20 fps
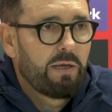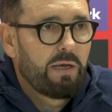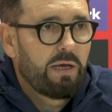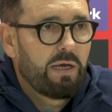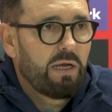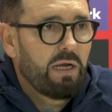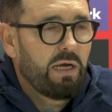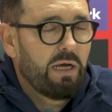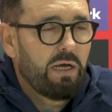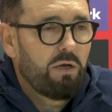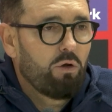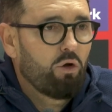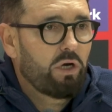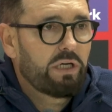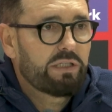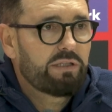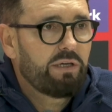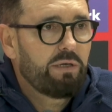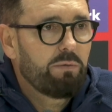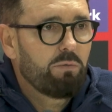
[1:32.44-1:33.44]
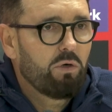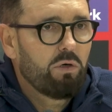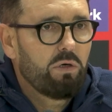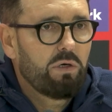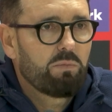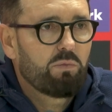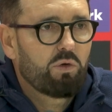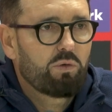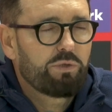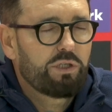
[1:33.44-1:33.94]
era el objetivo.
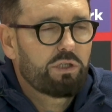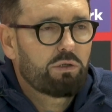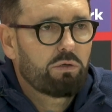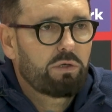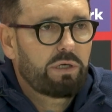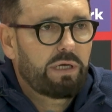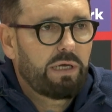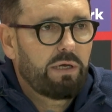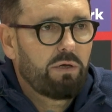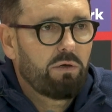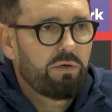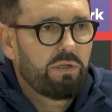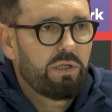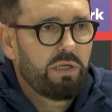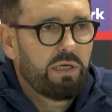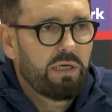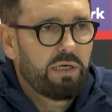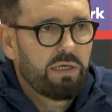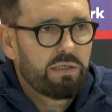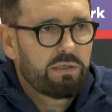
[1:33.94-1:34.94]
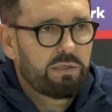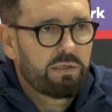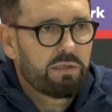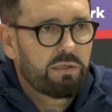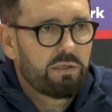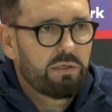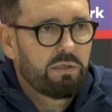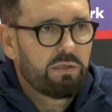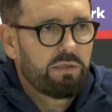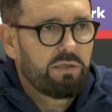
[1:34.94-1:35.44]
Hemos visto que hoy día es
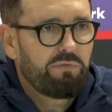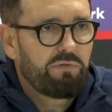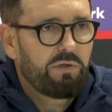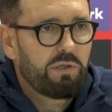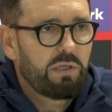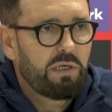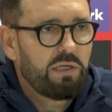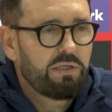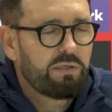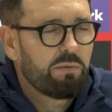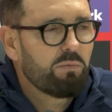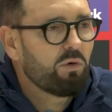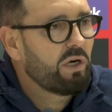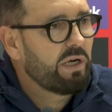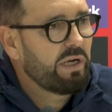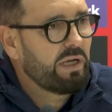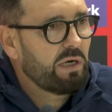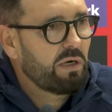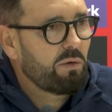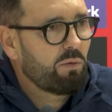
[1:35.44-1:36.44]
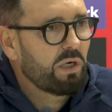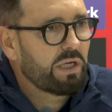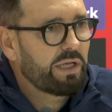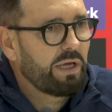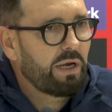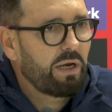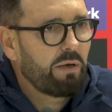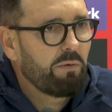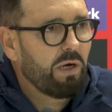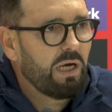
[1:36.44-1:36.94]
dificilísimo ganar a
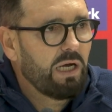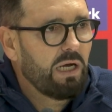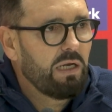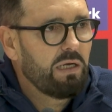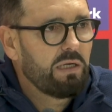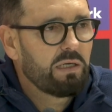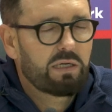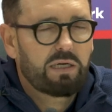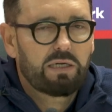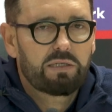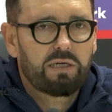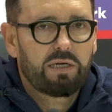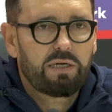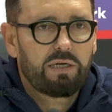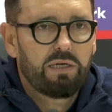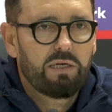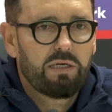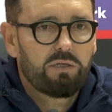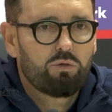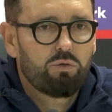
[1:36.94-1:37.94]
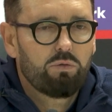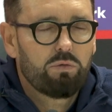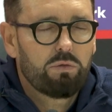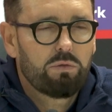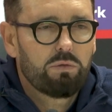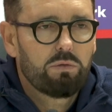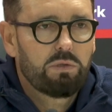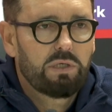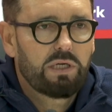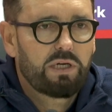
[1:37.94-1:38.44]
cualquier rival. El Cartagena es
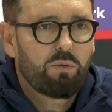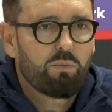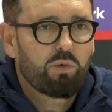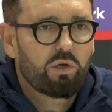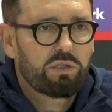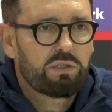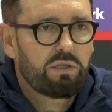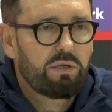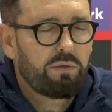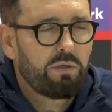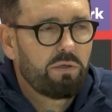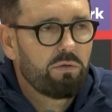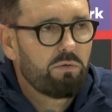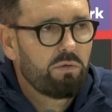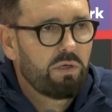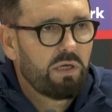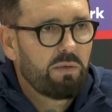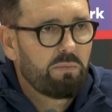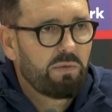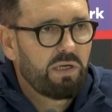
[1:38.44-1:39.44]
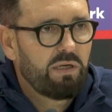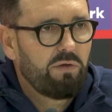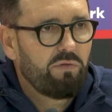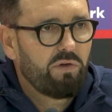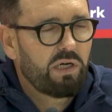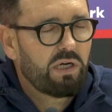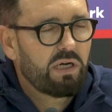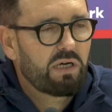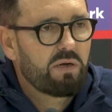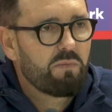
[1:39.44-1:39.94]
un equipo que está haciendo una
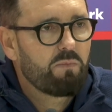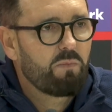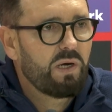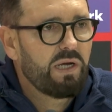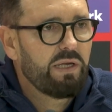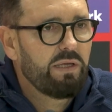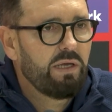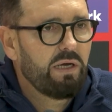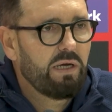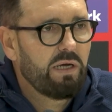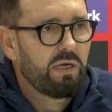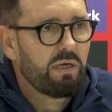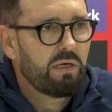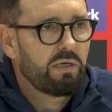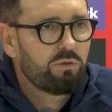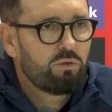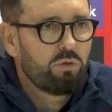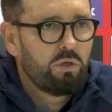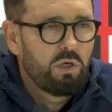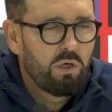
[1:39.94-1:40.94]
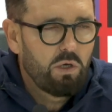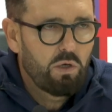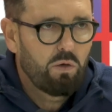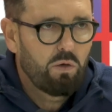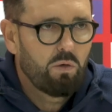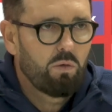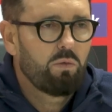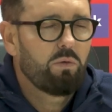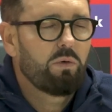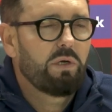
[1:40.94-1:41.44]
magnífica campaña, que es
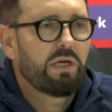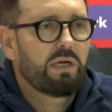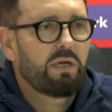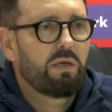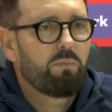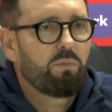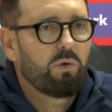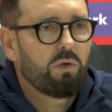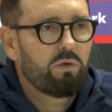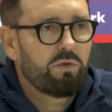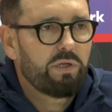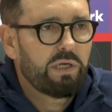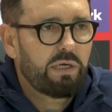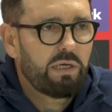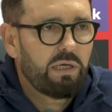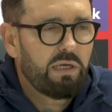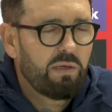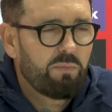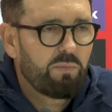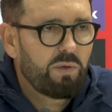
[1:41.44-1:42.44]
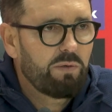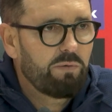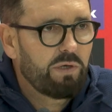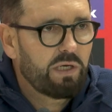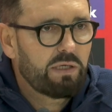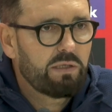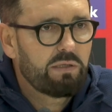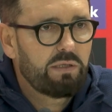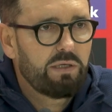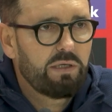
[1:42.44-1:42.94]
un equipo, lo dije en la
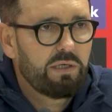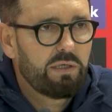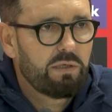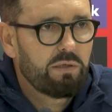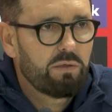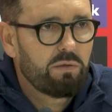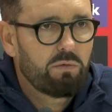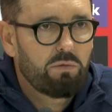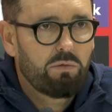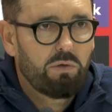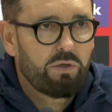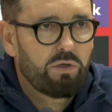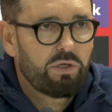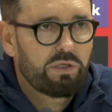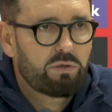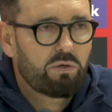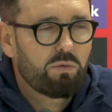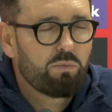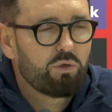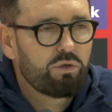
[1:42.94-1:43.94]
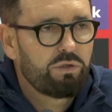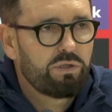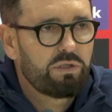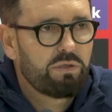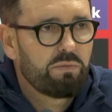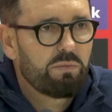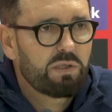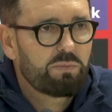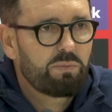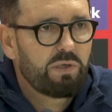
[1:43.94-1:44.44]
previa, que tienen jugadores con
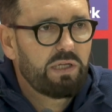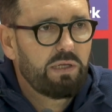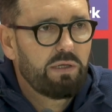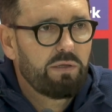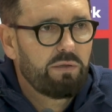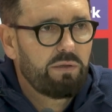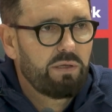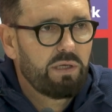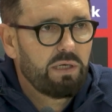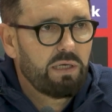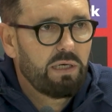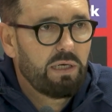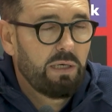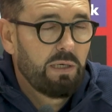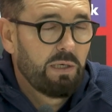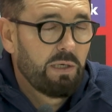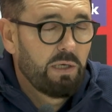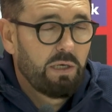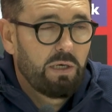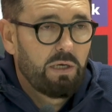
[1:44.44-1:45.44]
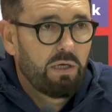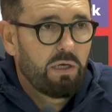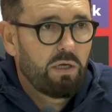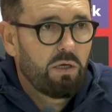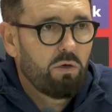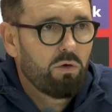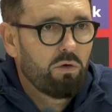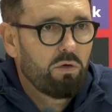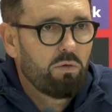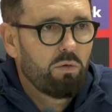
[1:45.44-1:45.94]
muchísima experiencia
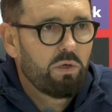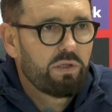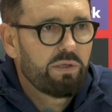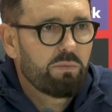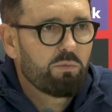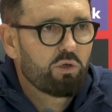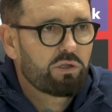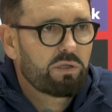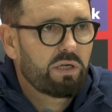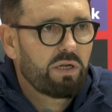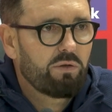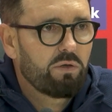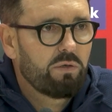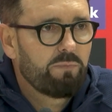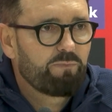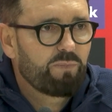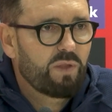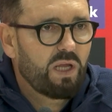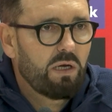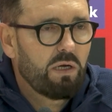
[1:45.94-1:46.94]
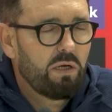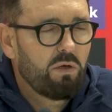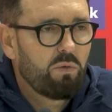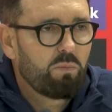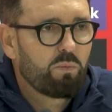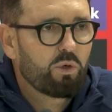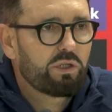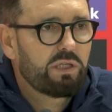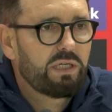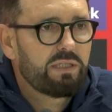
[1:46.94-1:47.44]
y hoy lo han demostrado. lo
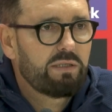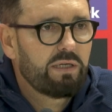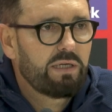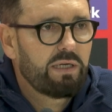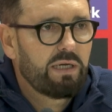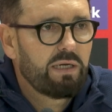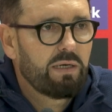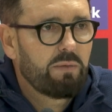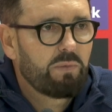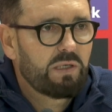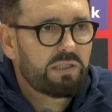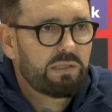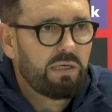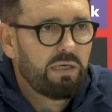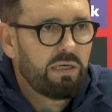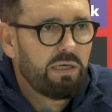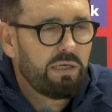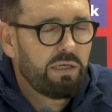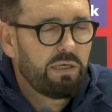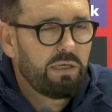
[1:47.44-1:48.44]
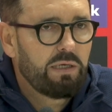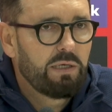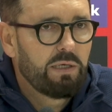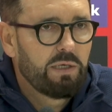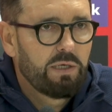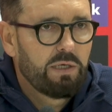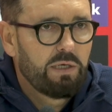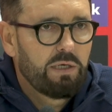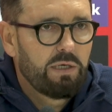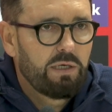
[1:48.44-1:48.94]
importante era pasar y
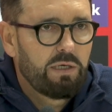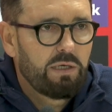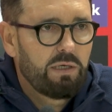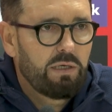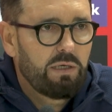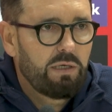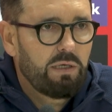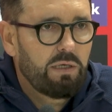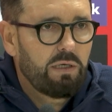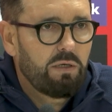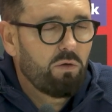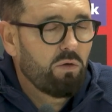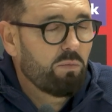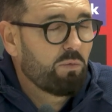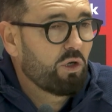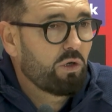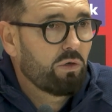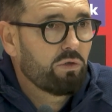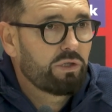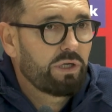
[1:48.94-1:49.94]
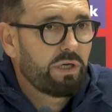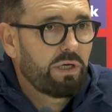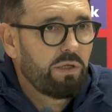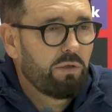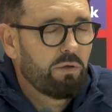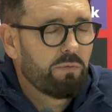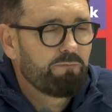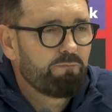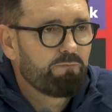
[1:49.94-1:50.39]
y lo hemos conseguido.